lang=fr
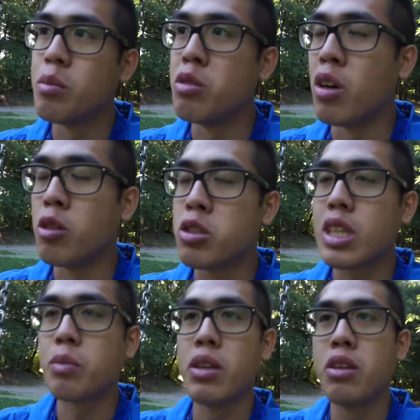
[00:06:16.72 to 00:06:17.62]
Mais voilà,
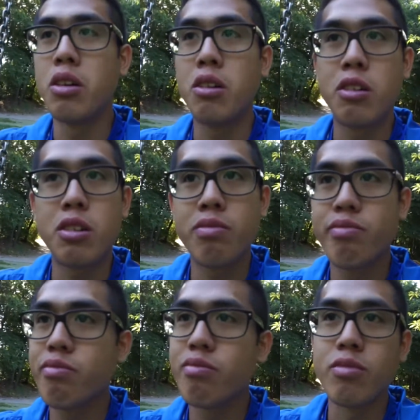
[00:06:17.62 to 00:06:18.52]
jusqu'à maintenant,
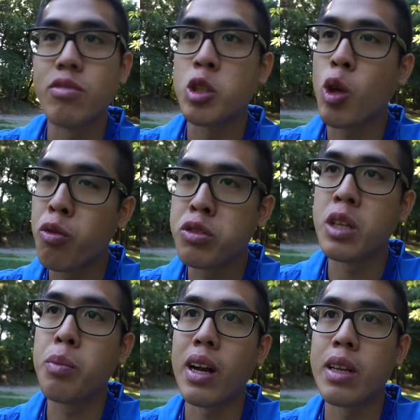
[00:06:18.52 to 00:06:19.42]
je
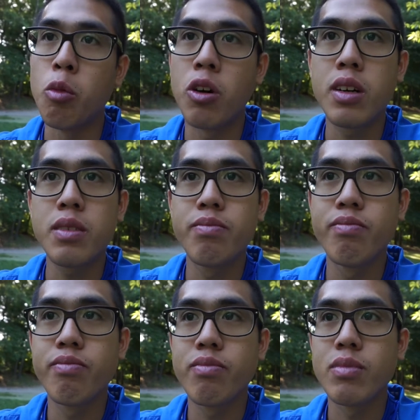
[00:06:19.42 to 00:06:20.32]
refusais de parler de moi.
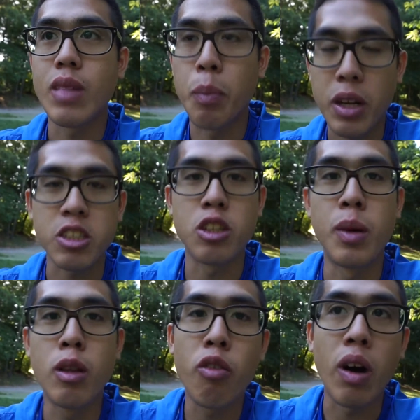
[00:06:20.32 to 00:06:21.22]
À partir de
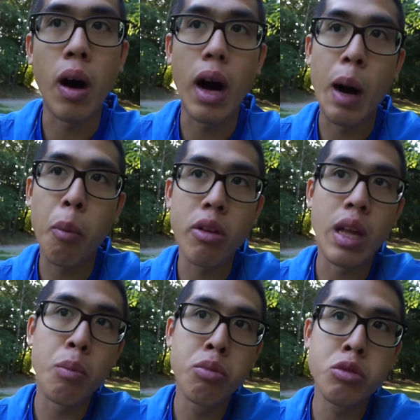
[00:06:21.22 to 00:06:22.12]
maintenant, on va
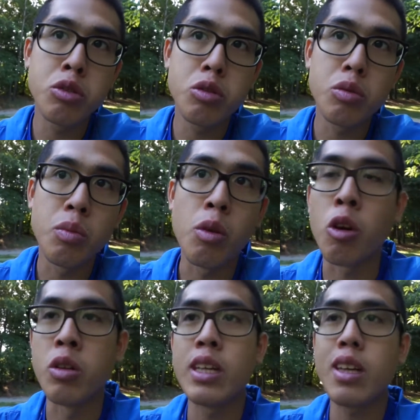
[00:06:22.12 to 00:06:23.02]
apprendre à plus me
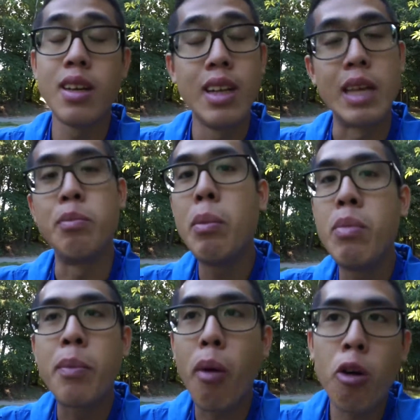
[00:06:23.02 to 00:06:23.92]
connaître. Même
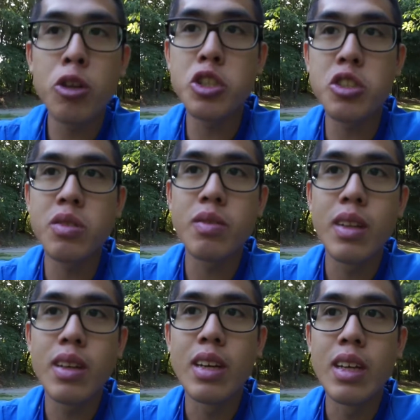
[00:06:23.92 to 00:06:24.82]
mes proches,
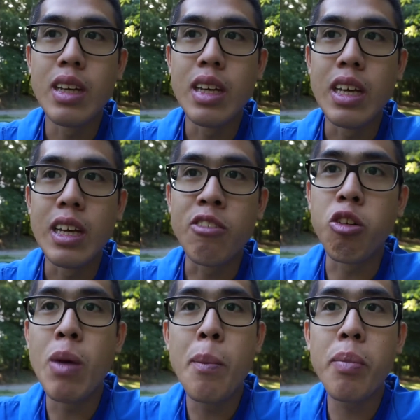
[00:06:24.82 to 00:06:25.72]
ils
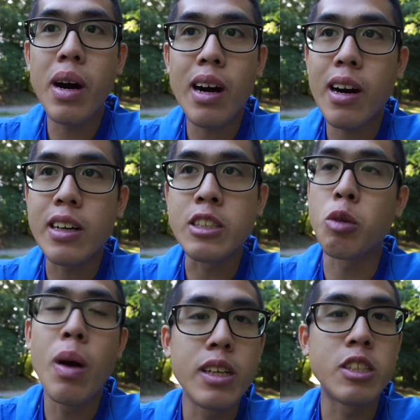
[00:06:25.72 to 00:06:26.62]
vont même pas,
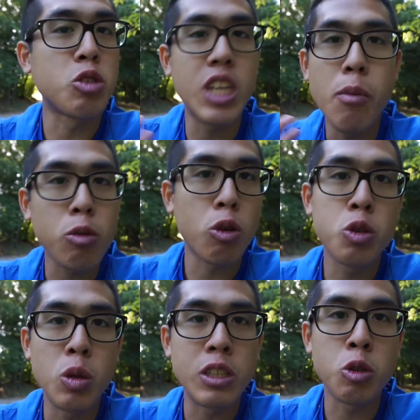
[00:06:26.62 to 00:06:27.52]
ils ont, ils ont jamais
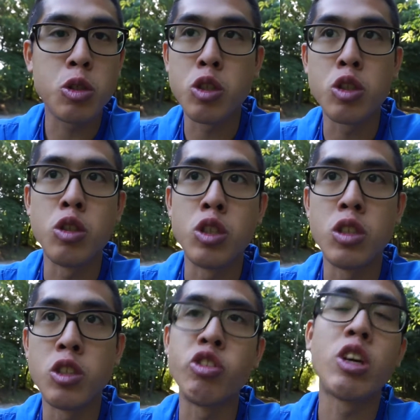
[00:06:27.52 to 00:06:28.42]
entendu les choses
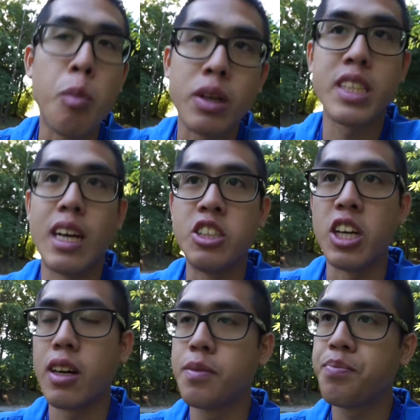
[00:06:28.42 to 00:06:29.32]
que je vais commencer à
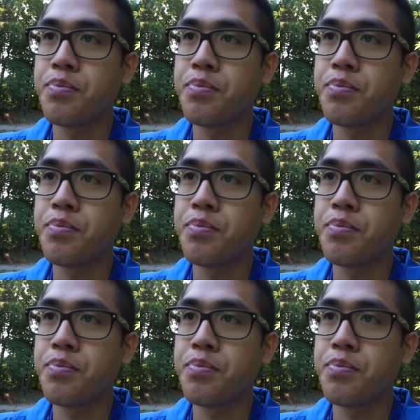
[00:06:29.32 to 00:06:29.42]
dire.